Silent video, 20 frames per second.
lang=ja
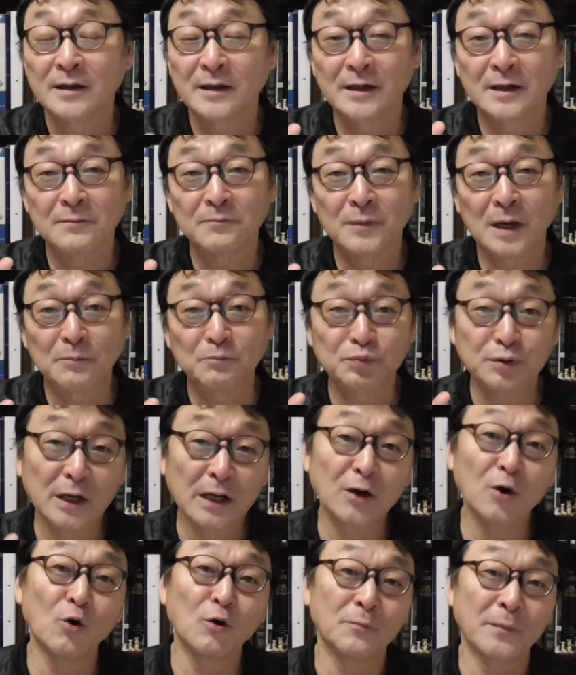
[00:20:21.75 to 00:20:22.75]
えー、まあ、
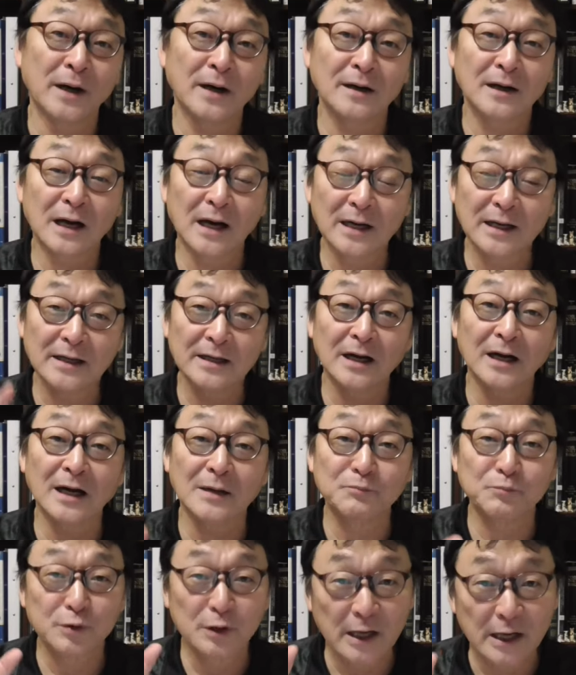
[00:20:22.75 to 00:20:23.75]
プレローマ。彼ら
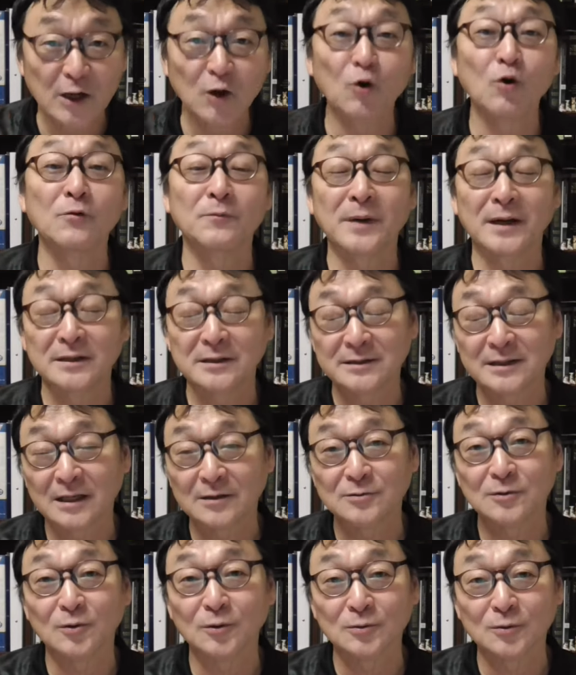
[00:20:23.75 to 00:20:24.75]
がプレローマにな
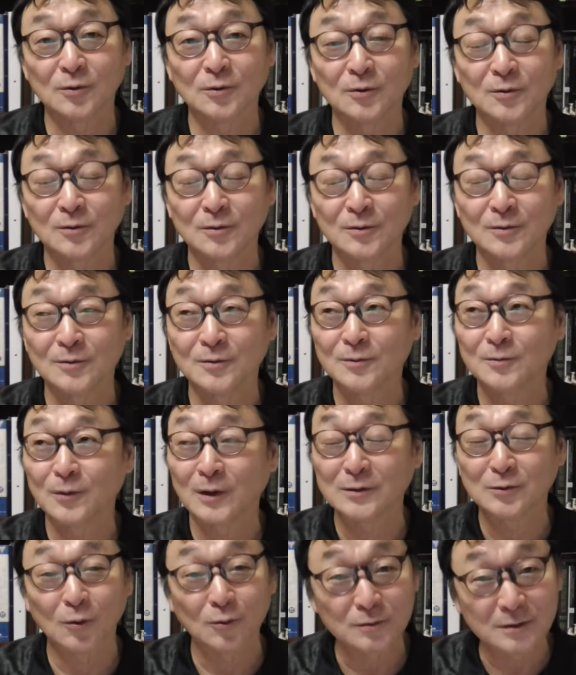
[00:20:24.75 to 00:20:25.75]
ること
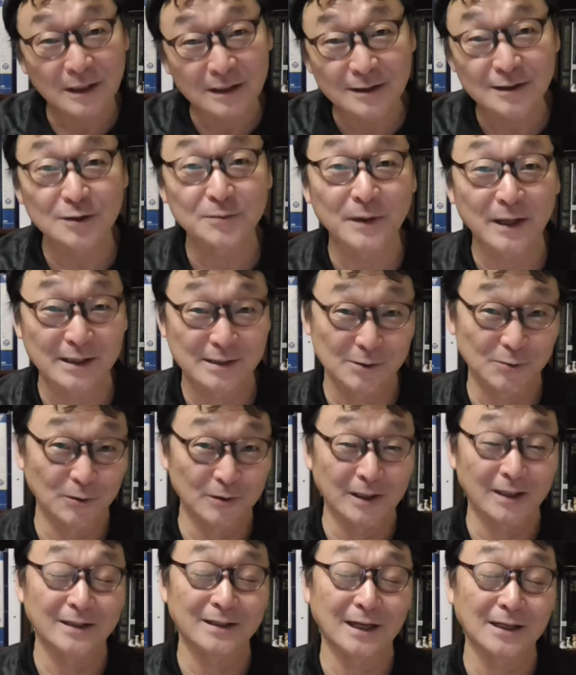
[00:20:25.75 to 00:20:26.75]
はどんなに素晴らしいこ
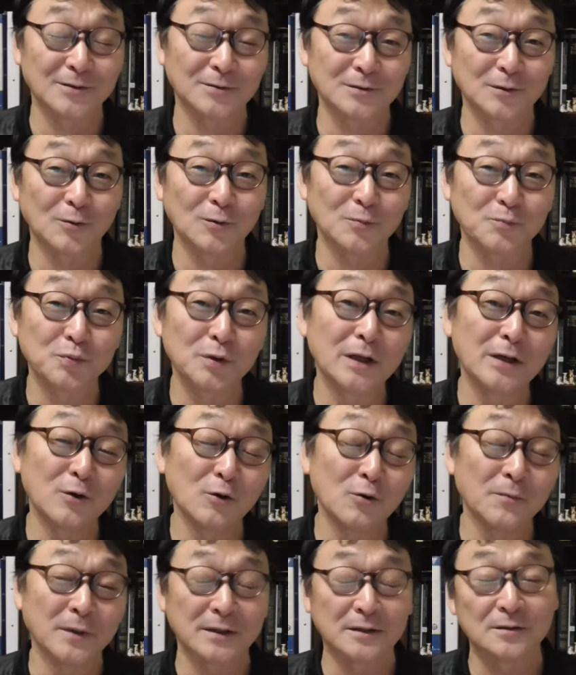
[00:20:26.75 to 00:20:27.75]
とか書いてあるのこの
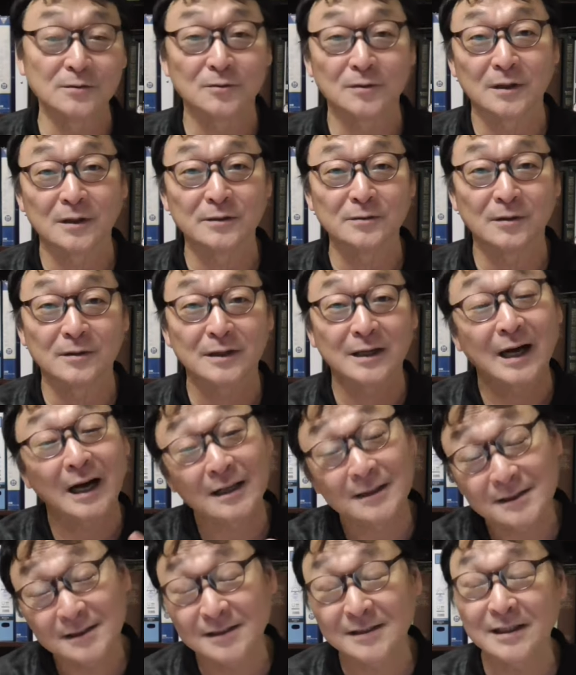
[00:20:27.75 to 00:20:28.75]
プレローマっていうのは、いわゆる
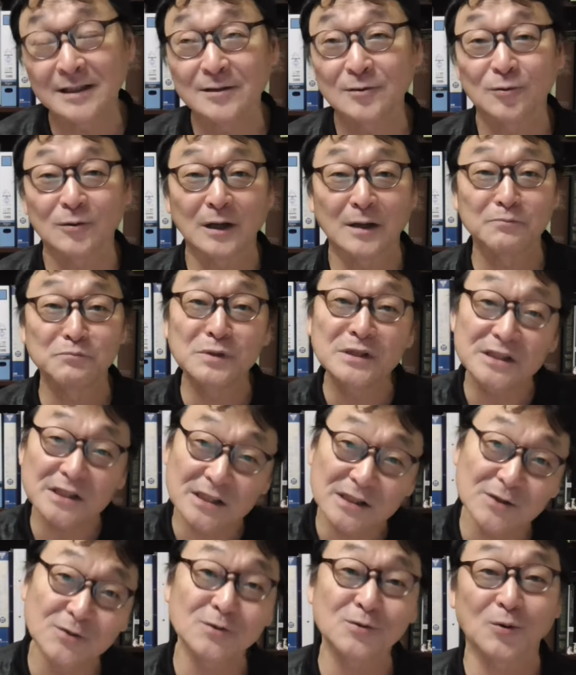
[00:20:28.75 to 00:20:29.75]
完成とか満
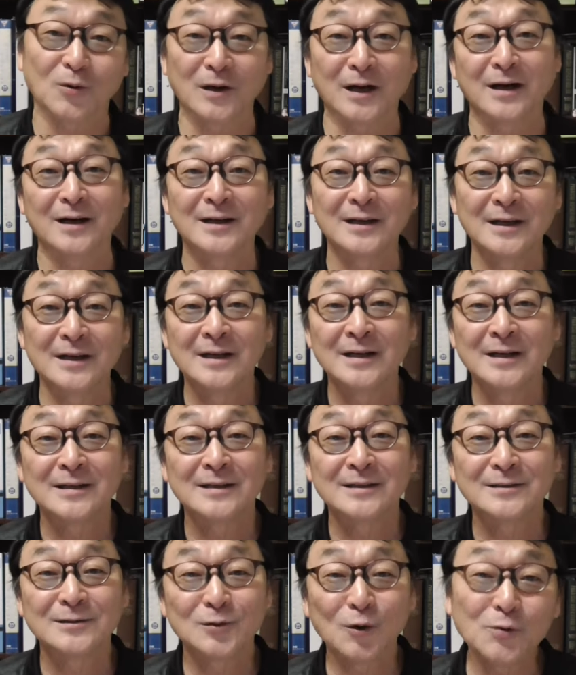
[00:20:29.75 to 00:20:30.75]
ちるとか、
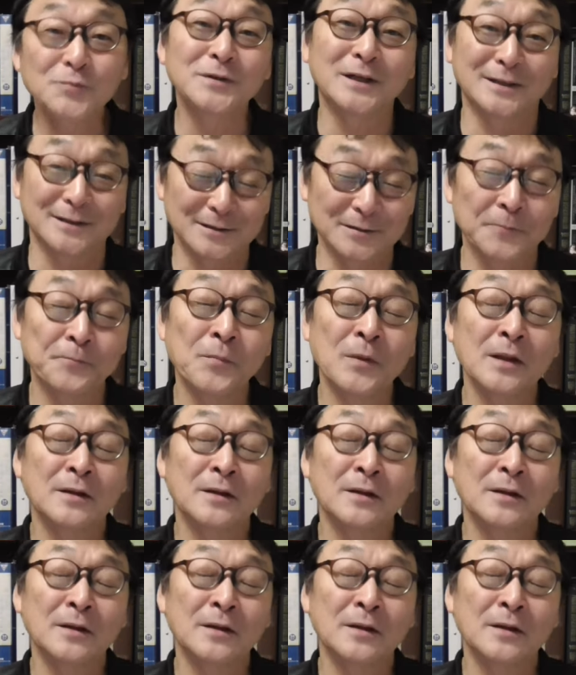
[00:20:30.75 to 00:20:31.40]
そういう意味なんですよ。